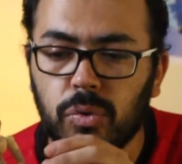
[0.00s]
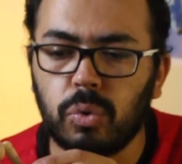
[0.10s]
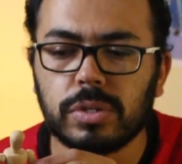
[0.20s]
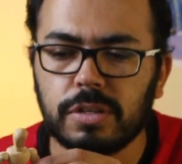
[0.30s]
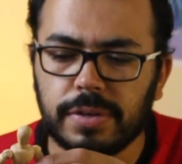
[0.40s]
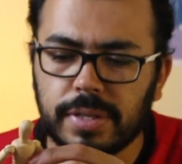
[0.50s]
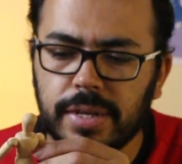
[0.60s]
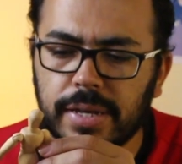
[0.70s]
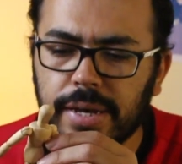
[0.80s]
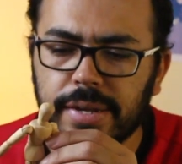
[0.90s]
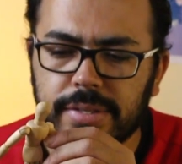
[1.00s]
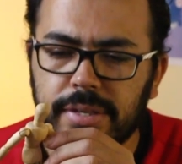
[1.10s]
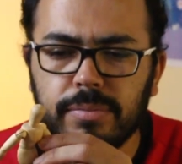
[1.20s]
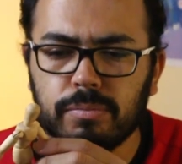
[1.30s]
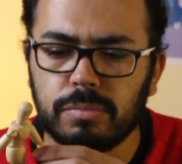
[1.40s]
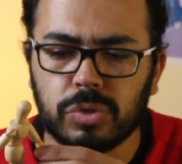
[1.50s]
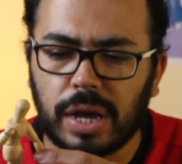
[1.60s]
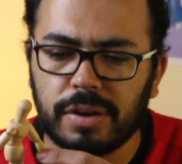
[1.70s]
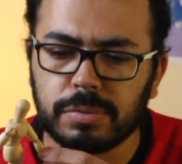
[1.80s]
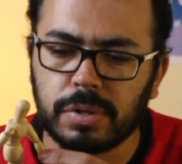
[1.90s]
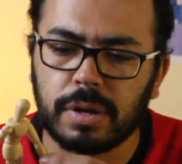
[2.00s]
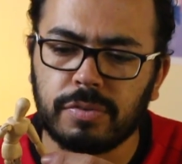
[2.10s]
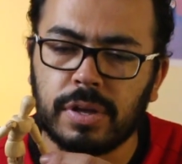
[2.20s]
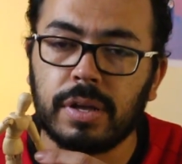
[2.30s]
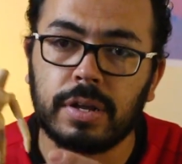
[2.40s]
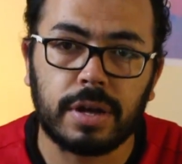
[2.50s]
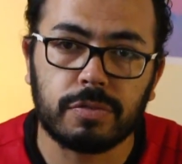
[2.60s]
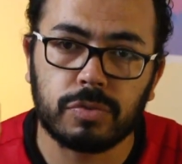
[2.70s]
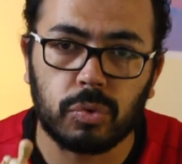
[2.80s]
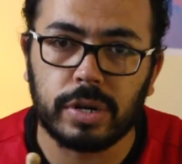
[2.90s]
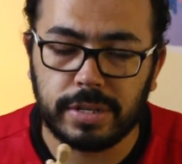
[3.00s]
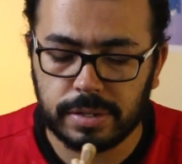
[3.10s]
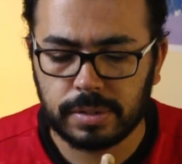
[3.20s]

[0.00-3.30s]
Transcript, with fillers: او له وظيفه تانية غير دي مش عارف صراحه فاللي يعرف يقول لي